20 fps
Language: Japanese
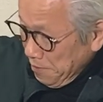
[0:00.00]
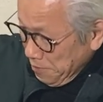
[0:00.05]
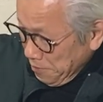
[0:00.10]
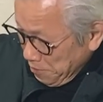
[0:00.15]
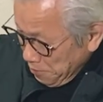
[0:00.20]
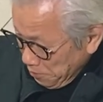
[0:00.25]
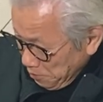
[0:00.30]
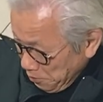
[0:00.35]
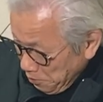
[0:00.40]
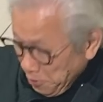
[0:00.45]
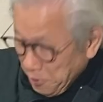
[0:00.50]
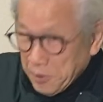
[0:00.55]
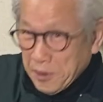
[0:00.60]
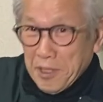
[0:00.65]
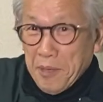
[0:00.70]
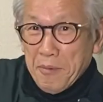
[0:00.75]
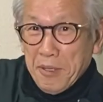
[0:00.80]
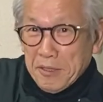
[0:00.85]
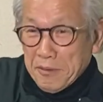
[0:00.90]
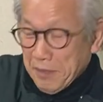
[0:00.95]
ここを
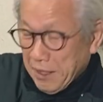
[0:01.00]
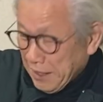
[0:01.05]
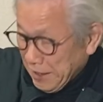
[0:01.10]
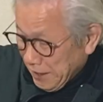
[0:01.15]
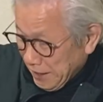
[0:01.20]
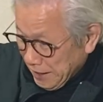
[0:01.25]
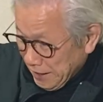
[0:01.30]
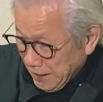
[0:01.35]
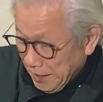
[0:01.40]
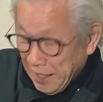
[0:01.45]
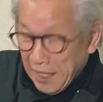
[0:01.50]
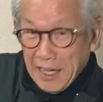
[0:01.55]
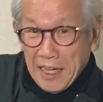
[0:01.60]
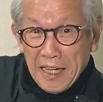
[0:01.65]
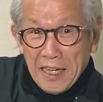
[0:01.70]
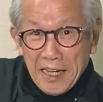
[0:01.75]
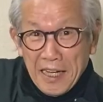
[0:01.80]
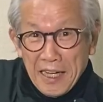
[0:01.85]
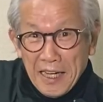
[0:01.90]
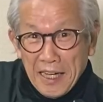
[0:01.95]
攻めるわけだから、
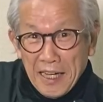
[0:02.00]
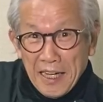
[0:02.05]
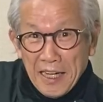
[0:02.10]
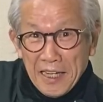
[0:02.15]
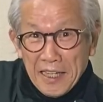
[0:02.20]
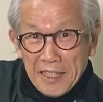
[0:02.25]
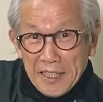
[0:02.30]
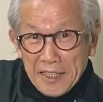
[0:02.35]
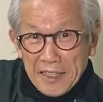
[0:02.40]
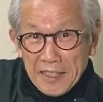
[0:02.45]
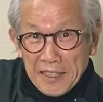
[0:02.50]
ええ、